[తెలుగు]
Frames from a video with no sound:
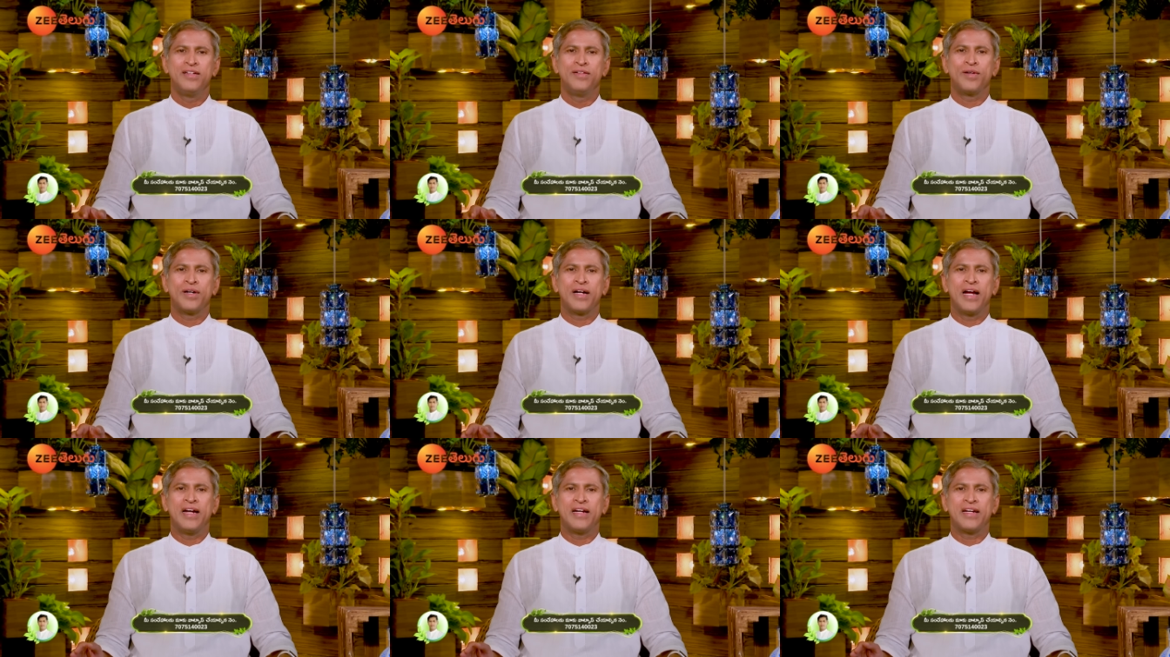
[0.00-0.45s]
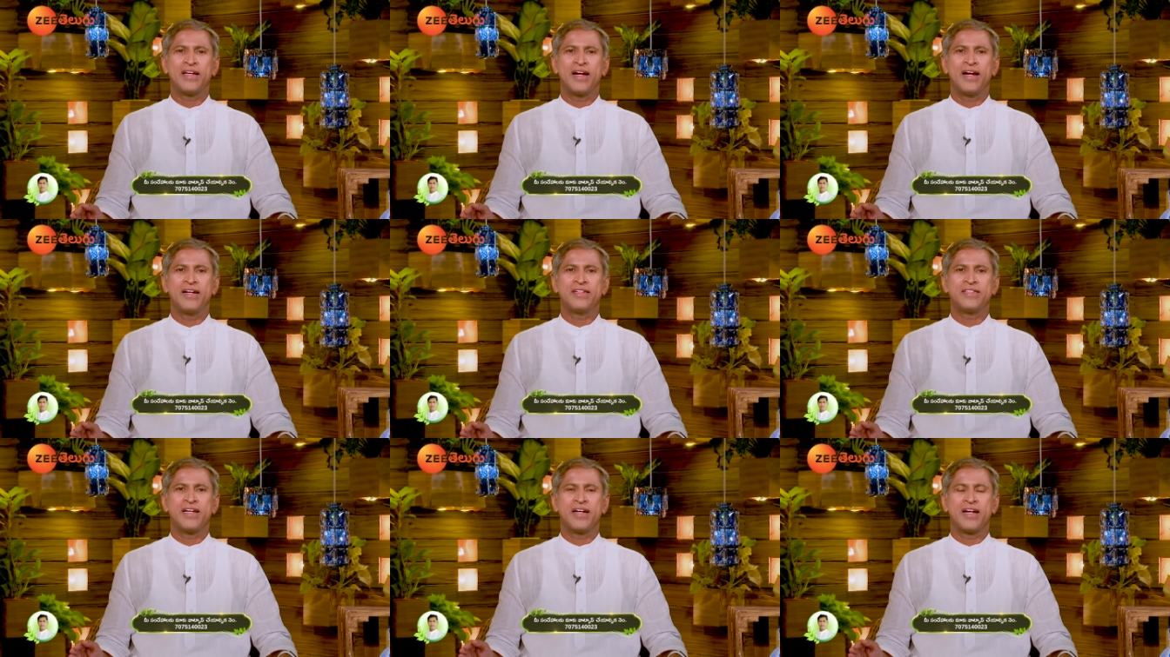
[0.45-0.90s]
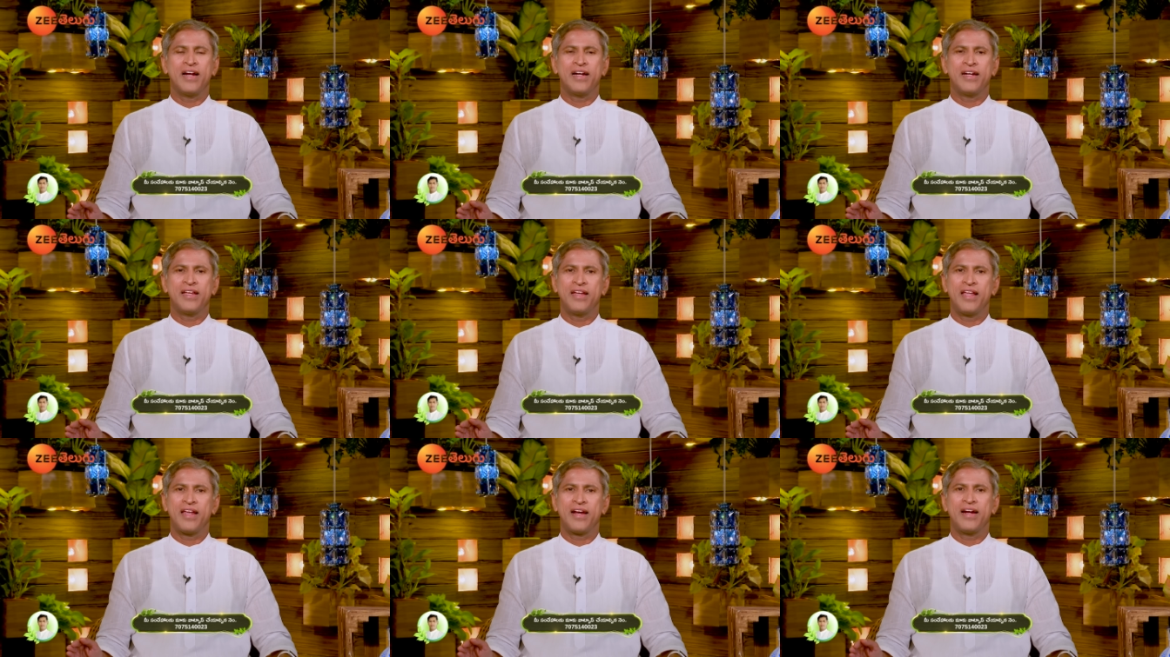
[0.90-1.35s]
ఒక గంట గడిచాక
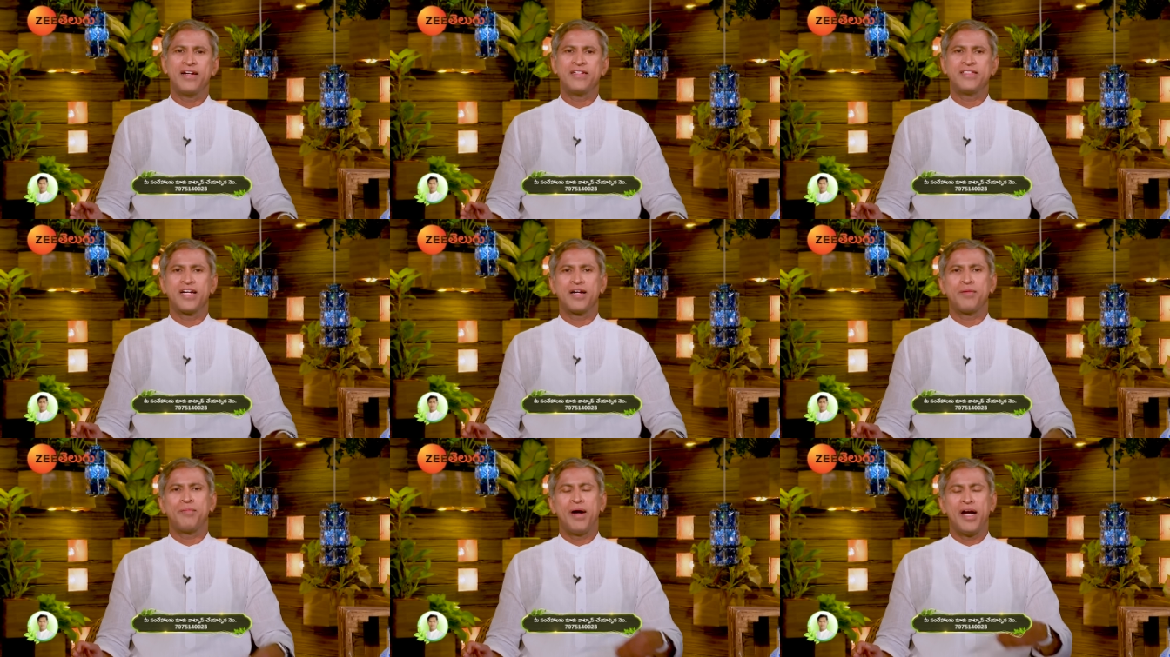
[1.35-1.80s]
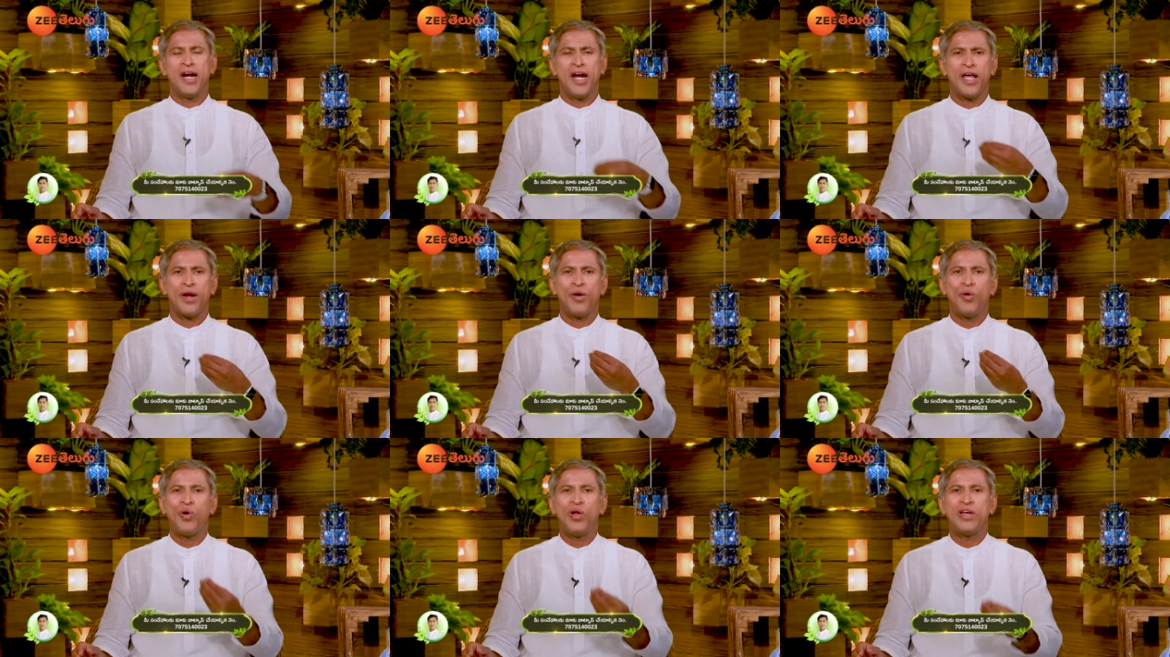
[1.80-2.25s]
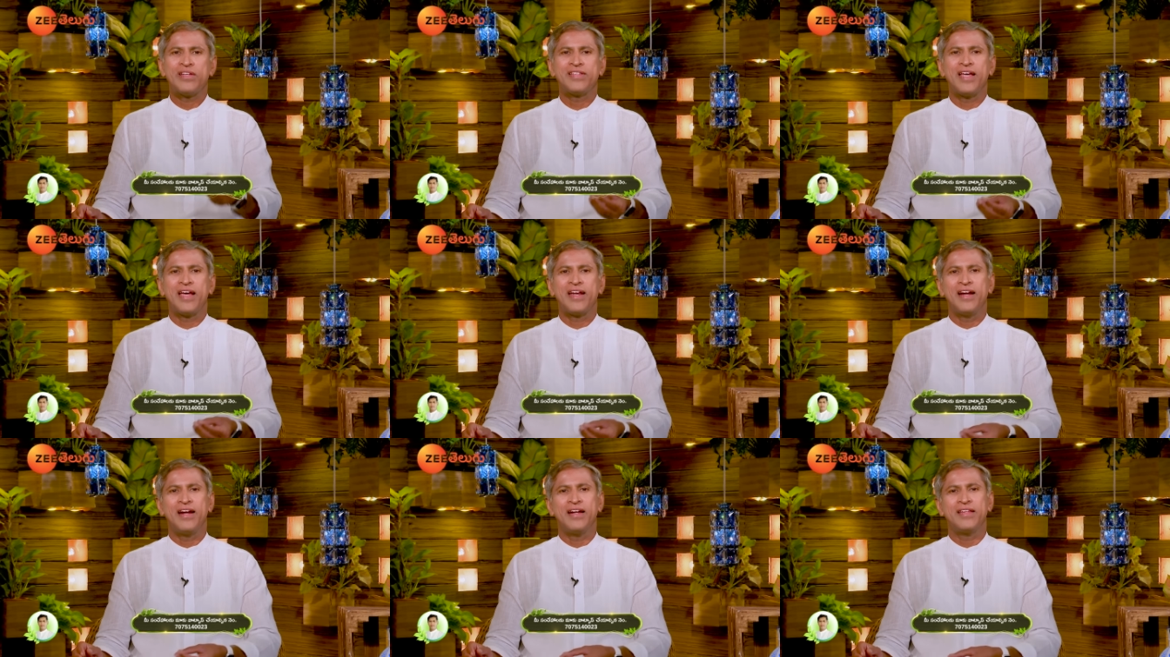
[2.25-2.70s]
గంటన్నర గడిచాక మళ్ళా
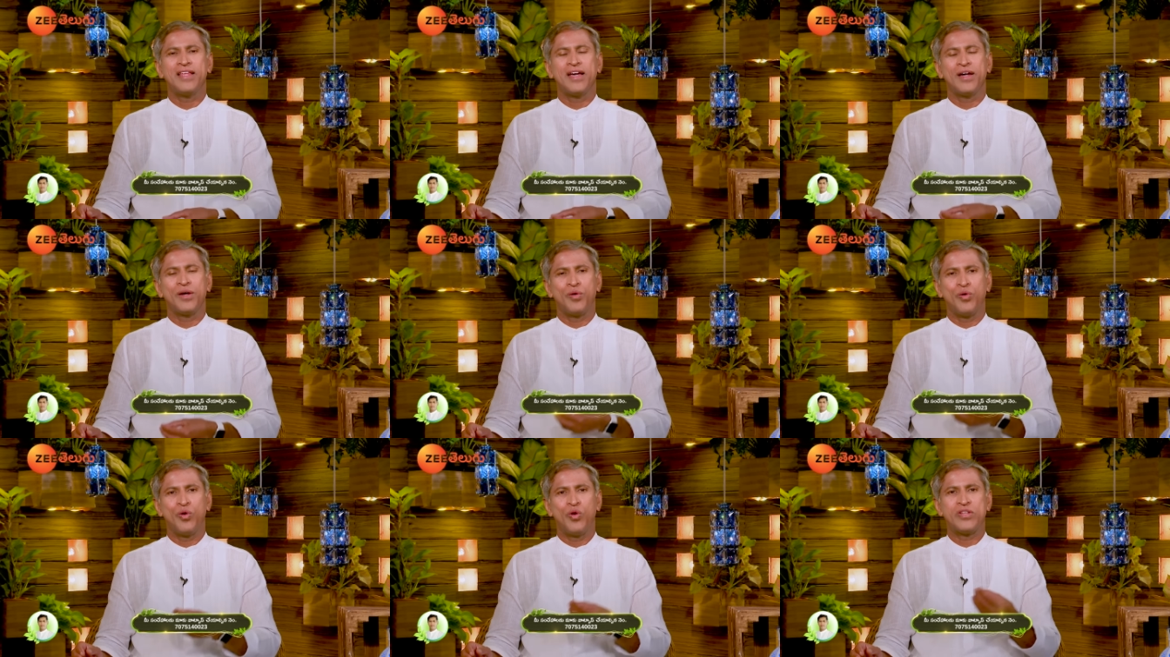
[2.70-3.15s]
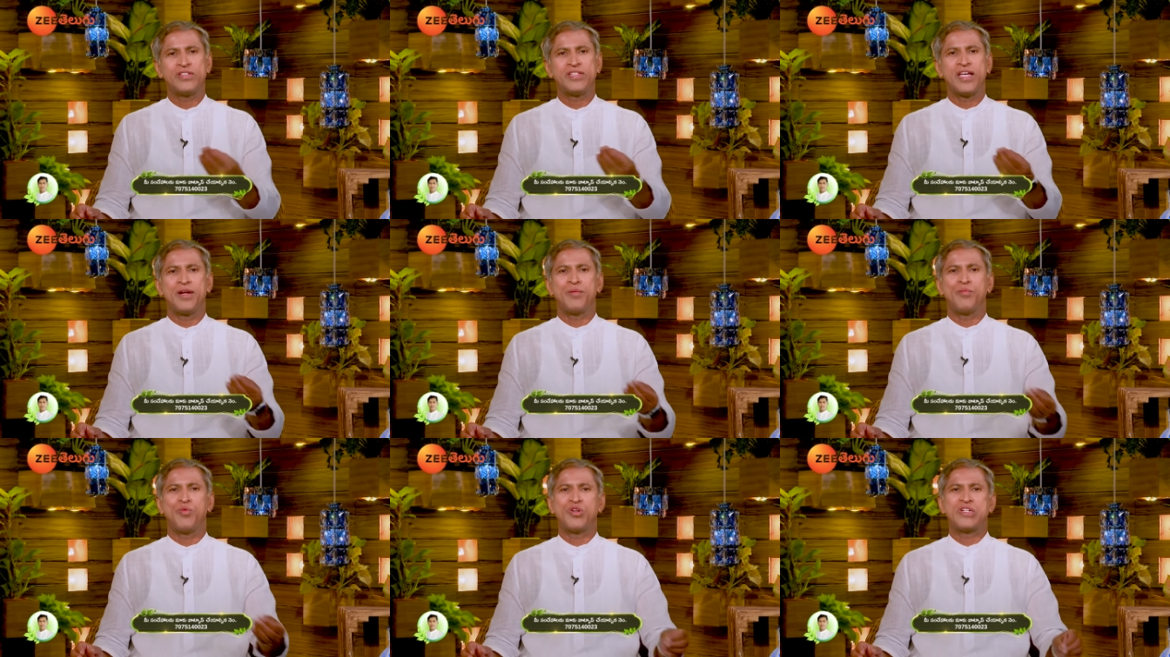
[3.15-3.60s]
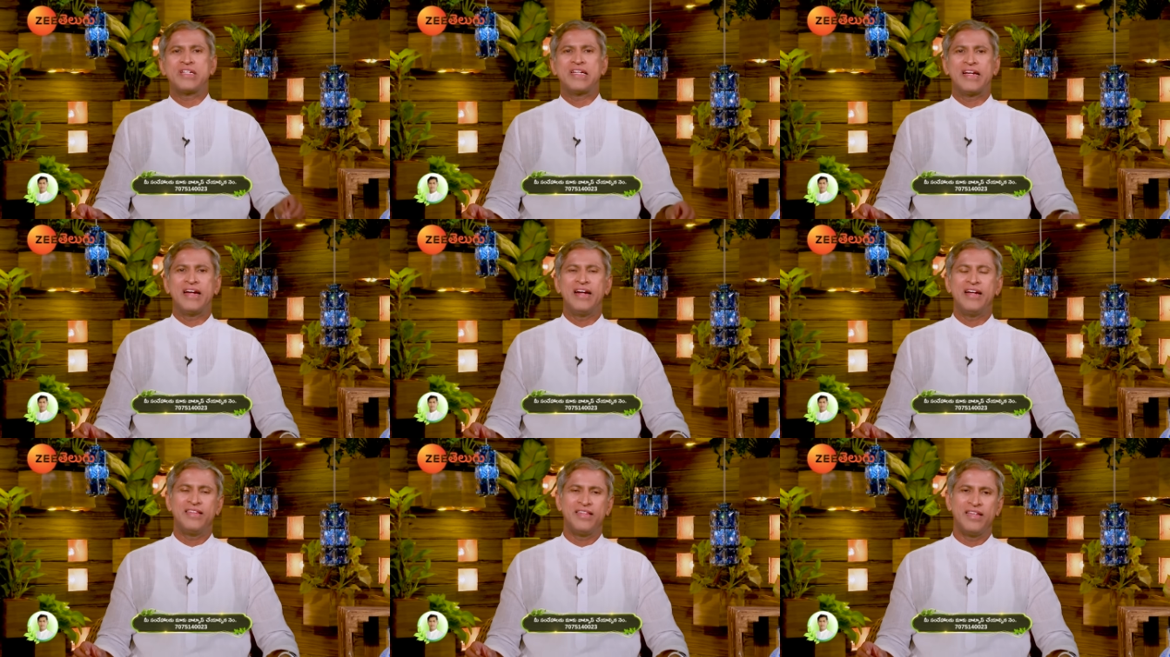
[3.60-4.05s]
రెండోసారి నీళ్ళు తాగి రెండోసారి
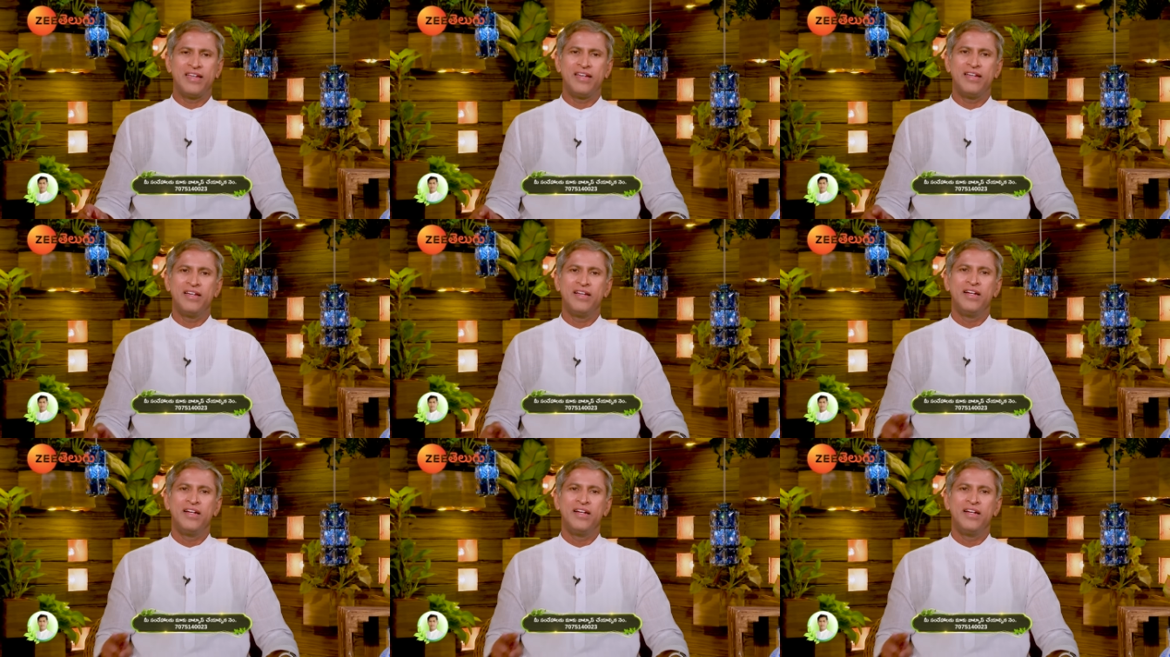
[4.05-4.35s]
మోషన్కి వెళితే